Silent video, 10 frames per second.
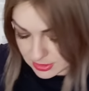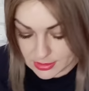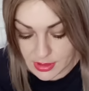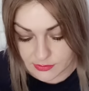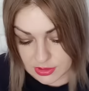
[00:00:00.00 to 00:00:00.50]

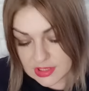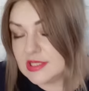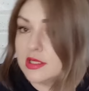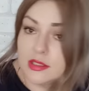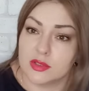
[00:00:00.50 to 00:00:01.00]
недавно
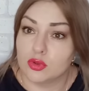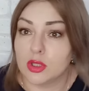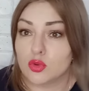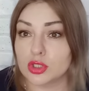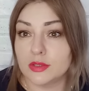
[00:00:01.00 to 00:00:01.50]
красились, вот
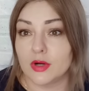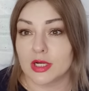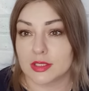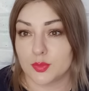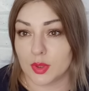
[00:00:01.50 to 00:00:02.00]
я уже два
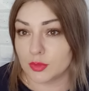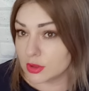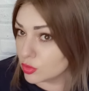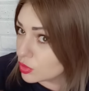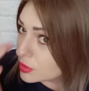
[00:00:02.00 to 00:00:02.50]
раза
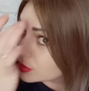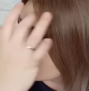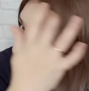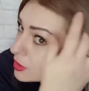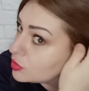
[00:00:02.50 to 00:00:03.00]
помыла голову,
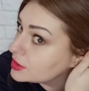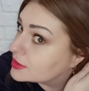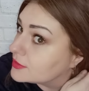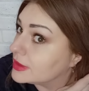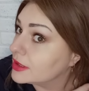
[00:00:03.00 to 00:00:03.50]
вот такой
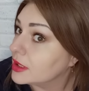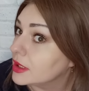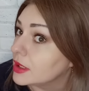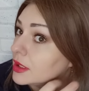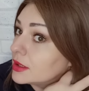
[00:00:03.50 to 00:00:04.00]
цвет,
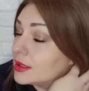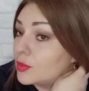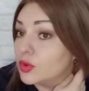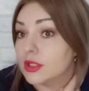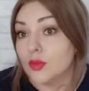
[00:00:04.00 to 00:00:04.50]
да,
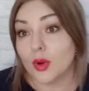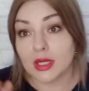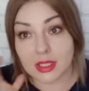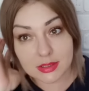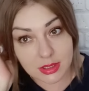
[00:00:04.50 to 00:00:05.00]
после
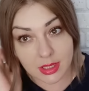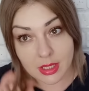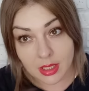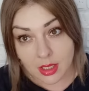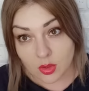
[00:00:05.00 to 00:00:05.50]
покраски.
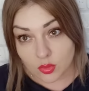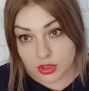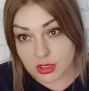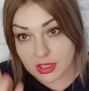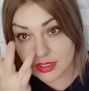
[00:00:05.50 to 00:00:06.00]

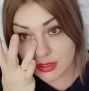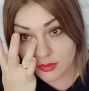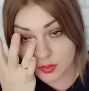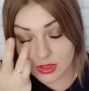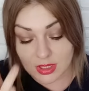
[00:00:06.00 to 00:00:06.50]
Очень
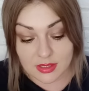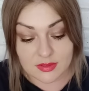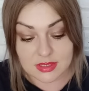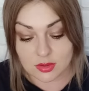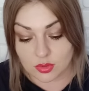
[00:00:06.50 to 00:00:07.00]
красивый, мне
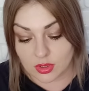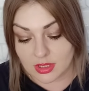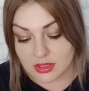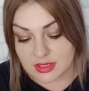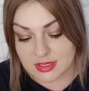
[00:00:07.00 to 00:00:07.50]
нравится,
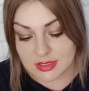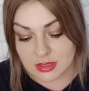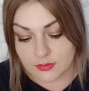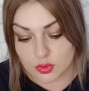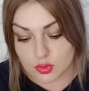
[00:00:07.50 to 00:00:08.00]
натурально,
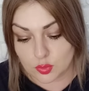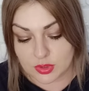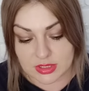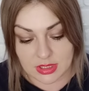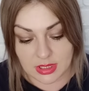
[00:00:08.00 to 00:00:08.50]
естественно, все
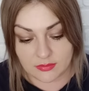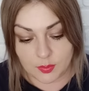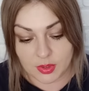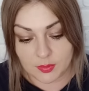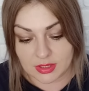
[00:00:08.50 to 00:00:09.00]
супер, сиреневый
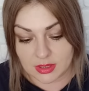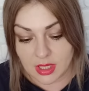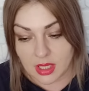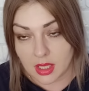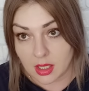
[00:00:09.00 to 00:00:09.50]
пигмент
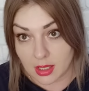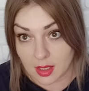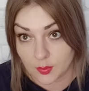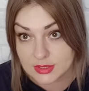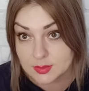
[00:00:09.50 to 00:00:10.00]

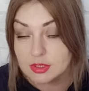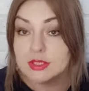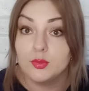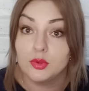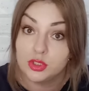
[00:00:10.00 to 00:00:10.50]
а,
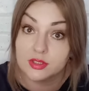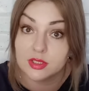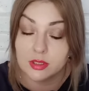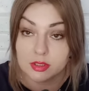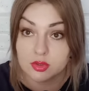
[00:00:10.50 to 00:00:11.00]
подсмылся, и получилось
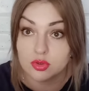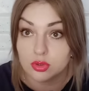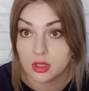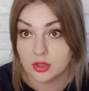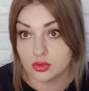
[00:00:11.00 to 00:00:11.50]
как раз то,
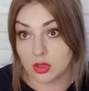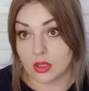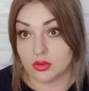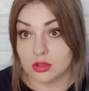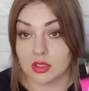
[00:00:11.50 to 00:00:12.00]
что я хочу, холодный,